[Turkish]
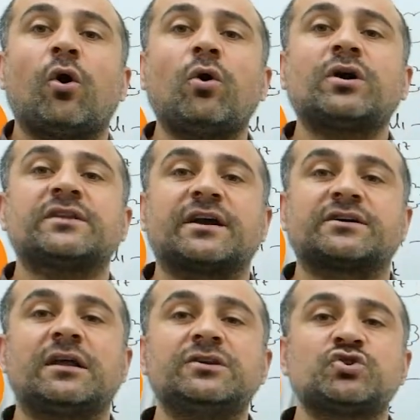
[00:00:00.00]
o kadar
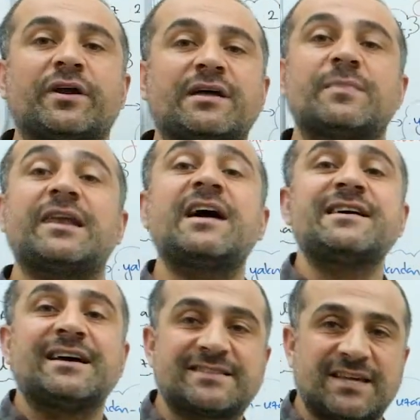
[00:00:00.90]
kalıcı
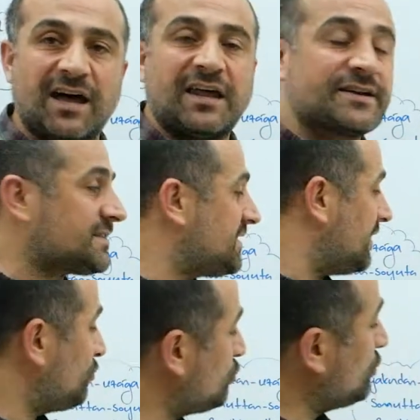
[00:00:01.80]
öğrenmeler sağlarız
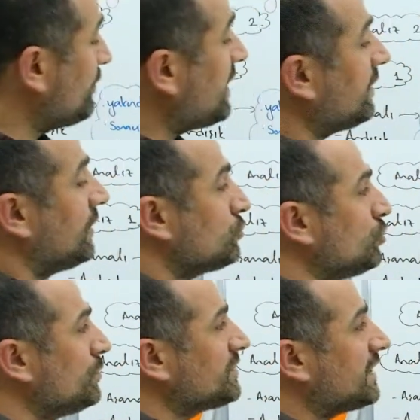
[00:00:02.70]
diye düşünmek
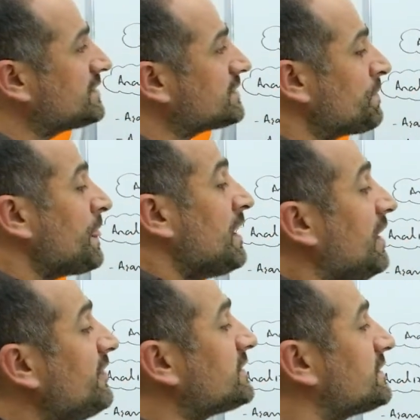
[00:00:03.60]
durumundayız.
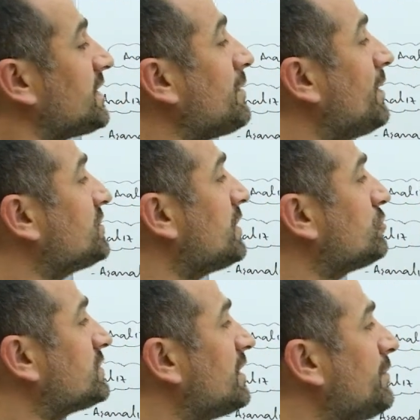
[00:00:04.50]
Evet sarmal
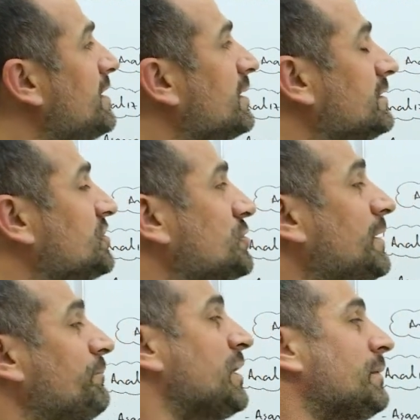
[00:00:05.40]
içerik düzenleme
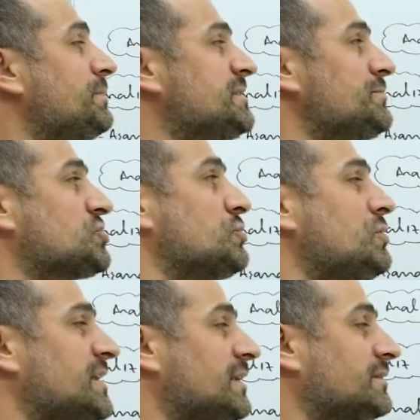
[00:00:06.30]
yaklaşımı bizim için
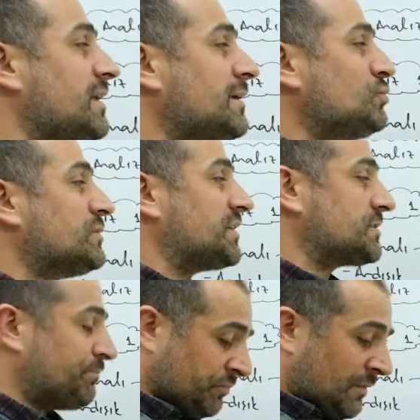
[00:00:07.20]
özellikleri bunlar.
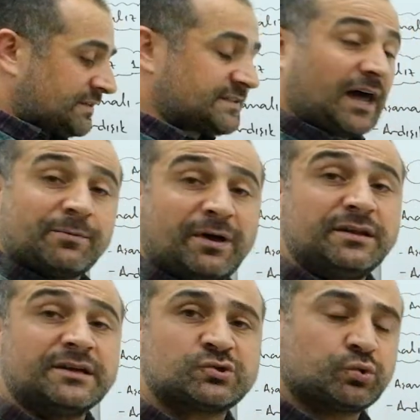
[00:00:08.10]
Sarmalı
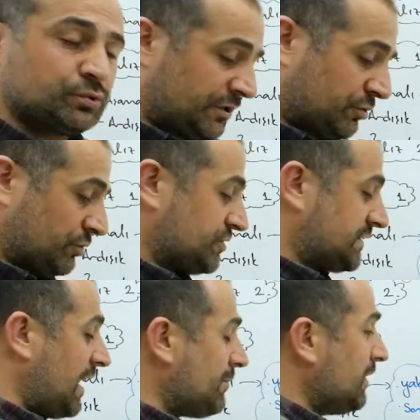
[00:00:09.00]
nasıl kullanıyoruz?
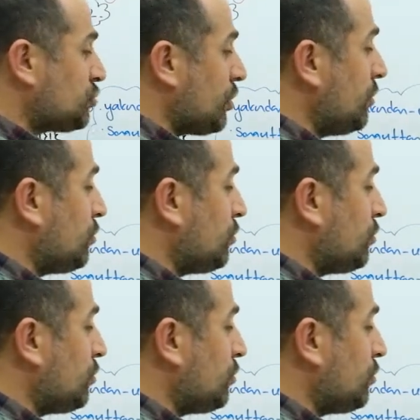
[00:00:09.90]
Sarmalı şöyle